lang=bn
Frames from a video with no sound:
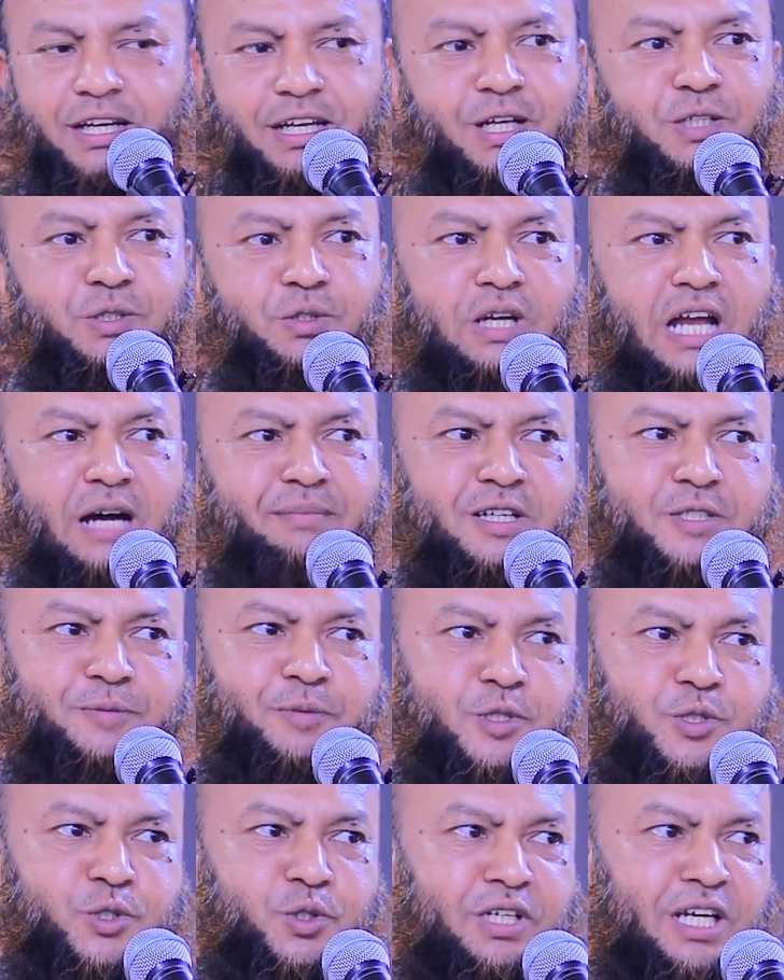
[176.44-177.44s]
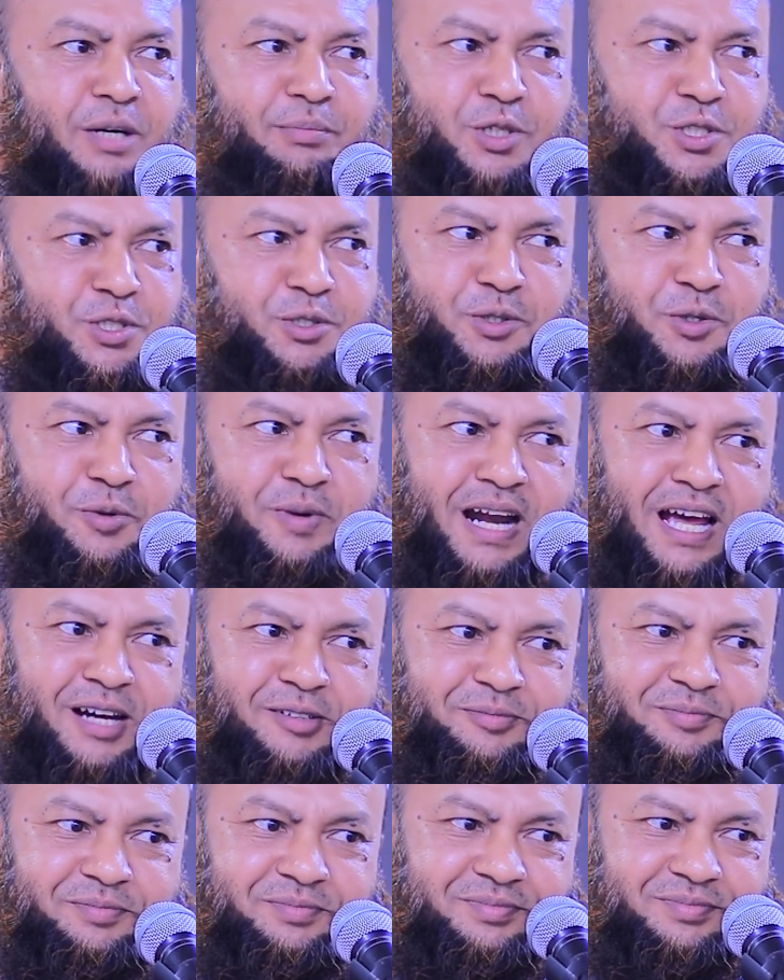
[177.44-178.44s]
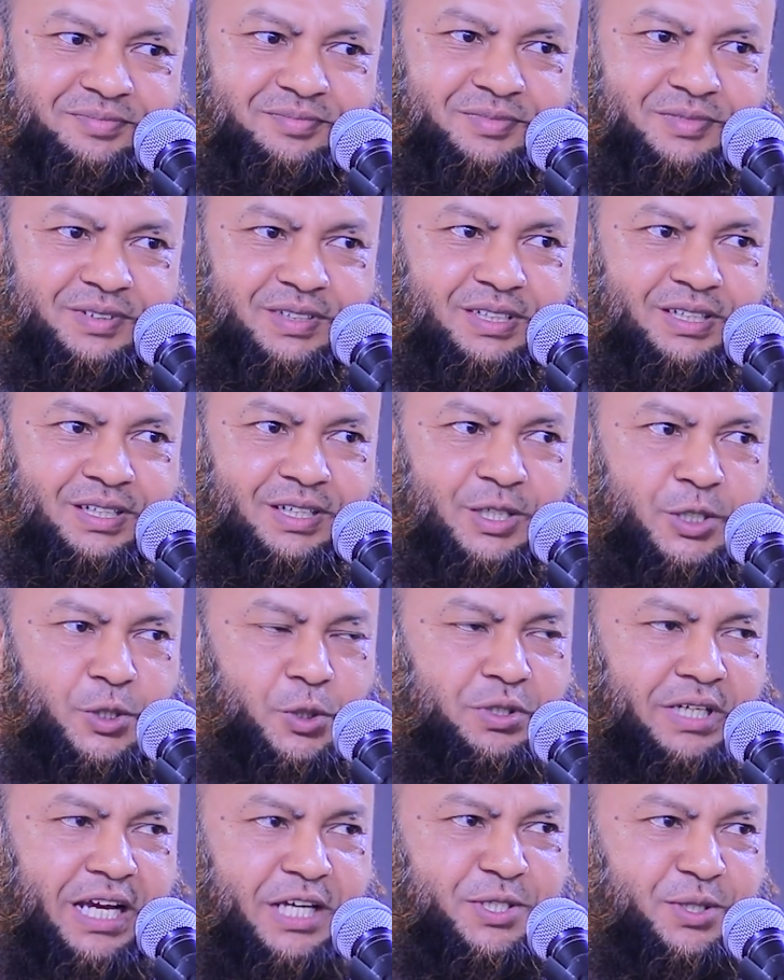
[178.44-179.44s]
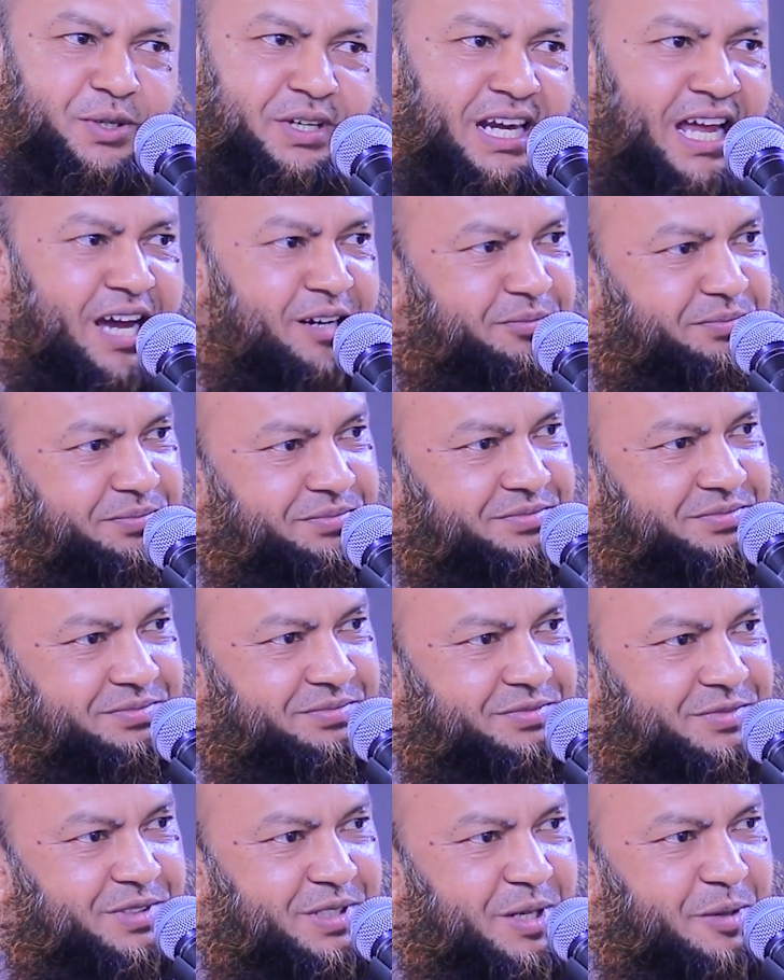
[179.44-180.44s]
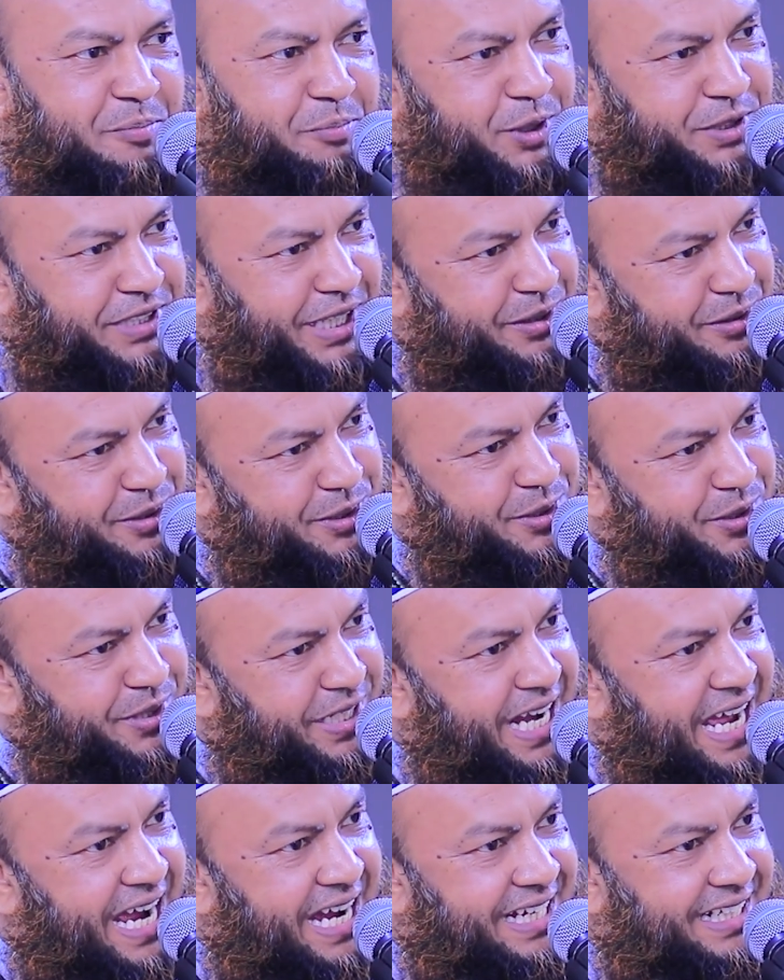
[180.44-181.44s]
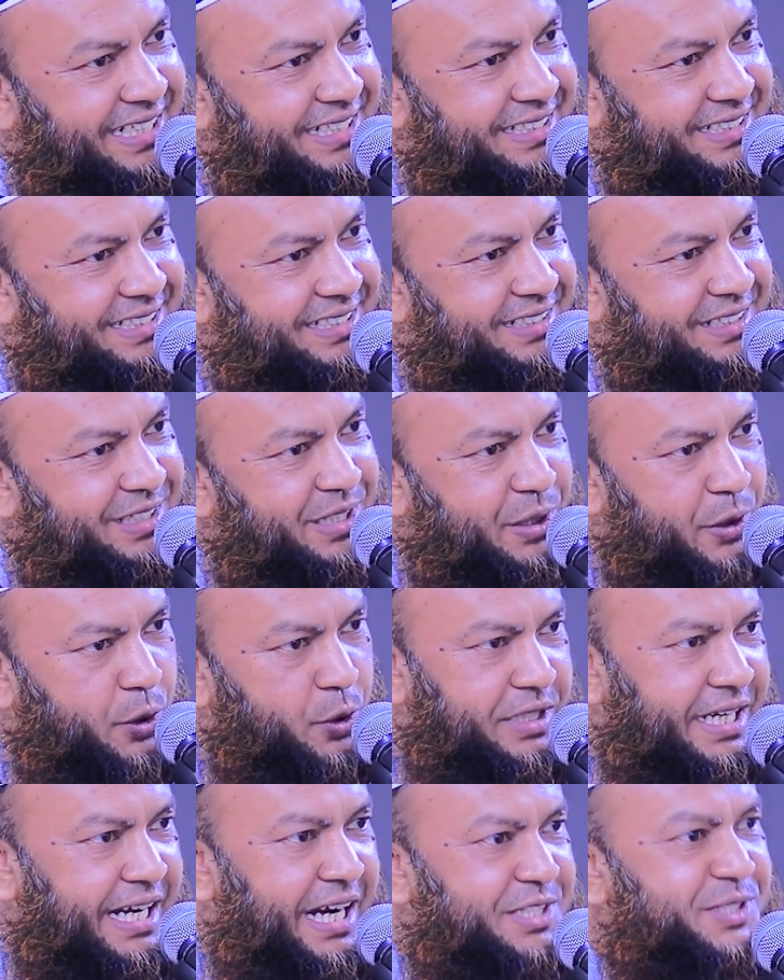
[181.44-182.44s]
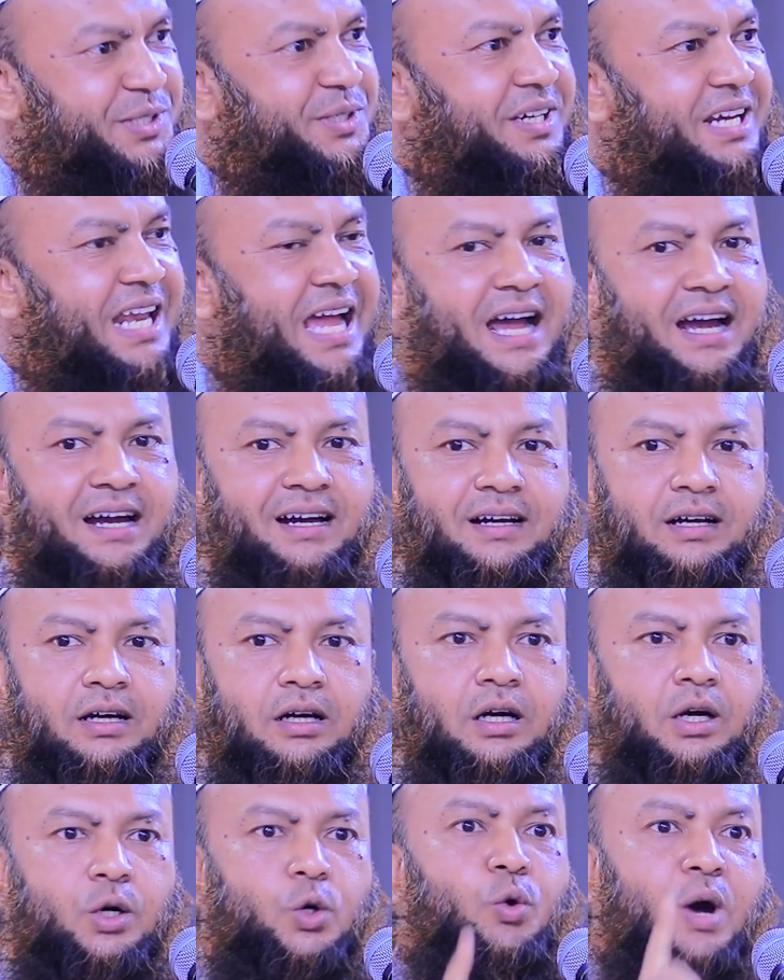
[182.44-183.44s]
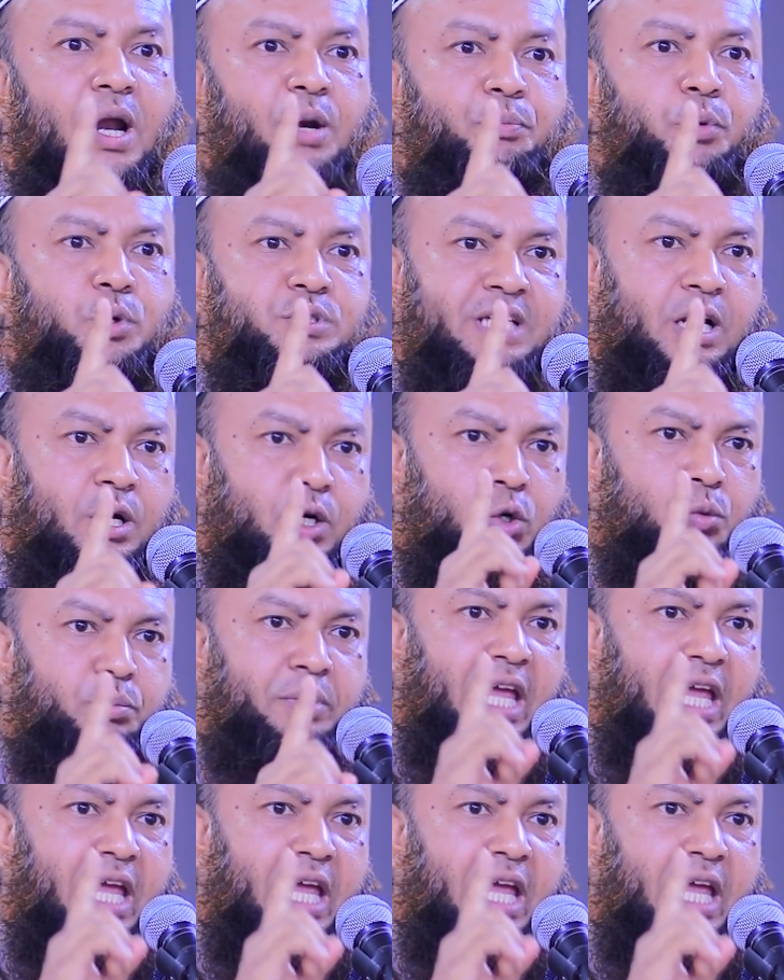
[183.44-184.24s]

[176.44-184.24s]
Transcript: কিন্তু নামাজ পড়ছো কিনা প্রশ্ন করবে না সুদ খাইছো কিনা পদ্মা করছো কিনা রোজা রাখছো কিনা কুয়ান পুসা কুম